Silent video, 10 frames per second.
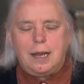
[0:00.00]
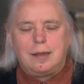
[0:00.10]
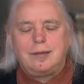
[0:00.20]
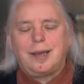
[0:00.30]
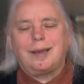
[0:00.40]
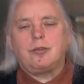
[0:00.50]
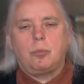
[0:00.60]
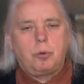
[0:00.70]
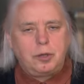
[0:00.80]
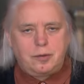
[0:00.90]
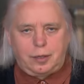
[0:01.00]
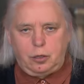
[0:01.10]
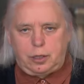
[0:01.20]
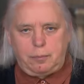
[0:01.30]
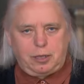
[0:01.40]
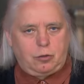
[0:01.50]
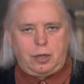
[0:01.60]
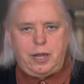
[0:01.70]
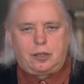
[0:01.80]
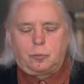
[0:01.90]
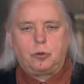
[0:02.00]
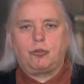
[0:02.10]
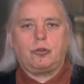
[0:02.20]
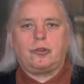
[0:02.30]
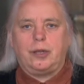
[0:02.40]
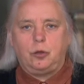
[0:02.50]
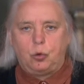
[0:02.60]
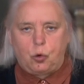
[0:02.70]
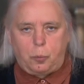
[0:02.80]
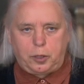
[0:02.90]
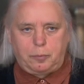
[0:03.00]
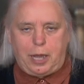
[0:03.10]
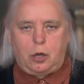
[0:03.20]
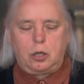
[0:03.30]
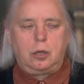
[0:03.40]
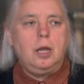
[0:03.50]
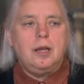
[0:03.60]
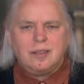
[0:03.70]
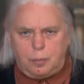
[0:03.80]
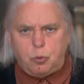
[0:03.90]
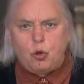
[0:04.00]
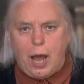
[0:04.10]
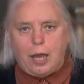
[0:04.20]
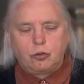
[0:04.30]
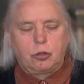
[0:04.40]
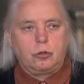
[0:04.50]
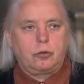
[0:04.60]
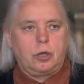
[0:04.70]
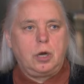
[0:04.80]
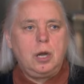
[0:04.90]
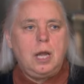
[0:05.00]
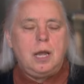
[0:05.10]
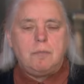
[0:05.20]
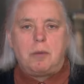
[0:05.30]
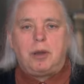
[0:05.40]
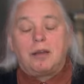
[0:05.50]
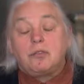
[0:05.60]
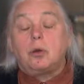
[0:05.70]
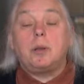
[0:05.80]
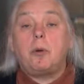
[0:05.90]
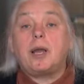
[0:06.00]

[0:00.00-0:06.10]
la, direction politique de Québec solidaire, c'est pas juste ces deux porte parole c'est plus large que ça. Mais bref, si on n'est pas